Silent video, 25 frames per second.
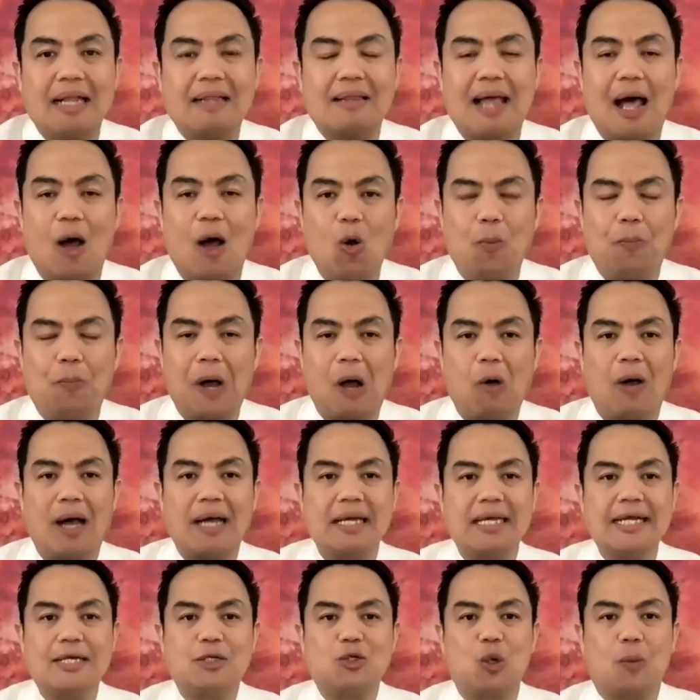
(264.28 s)
tahu bahwa
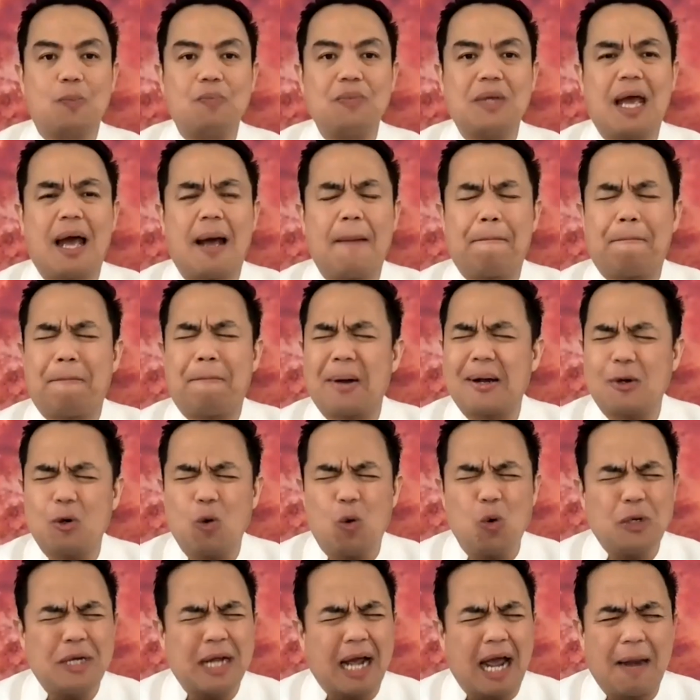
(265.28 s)
hidupnya
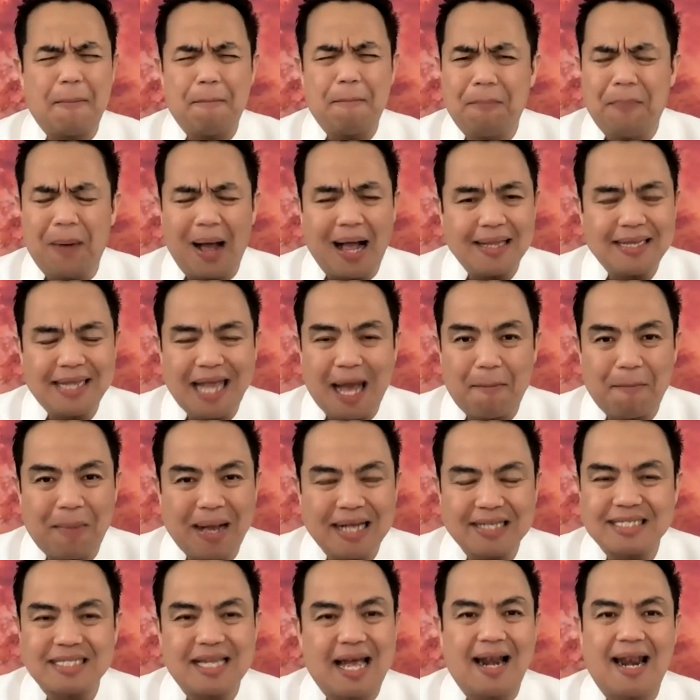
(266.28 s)
penuh dengan banyak
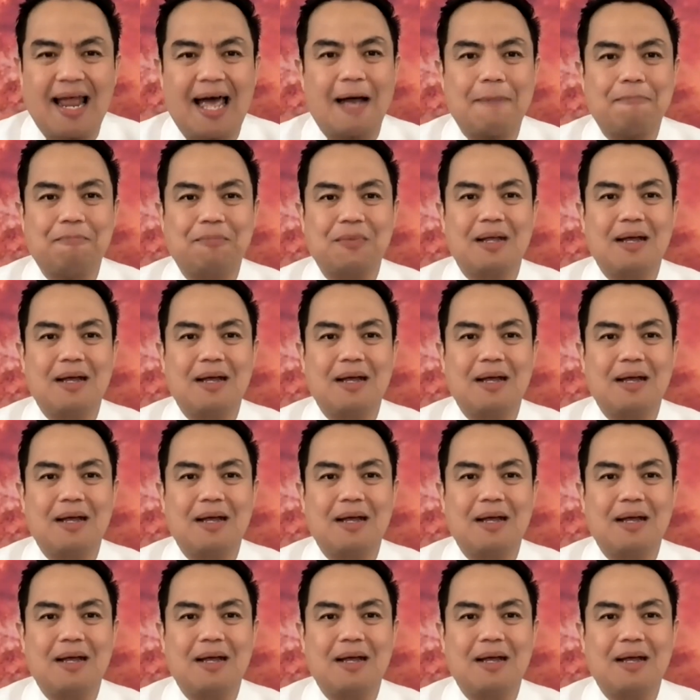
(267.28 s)
masalah,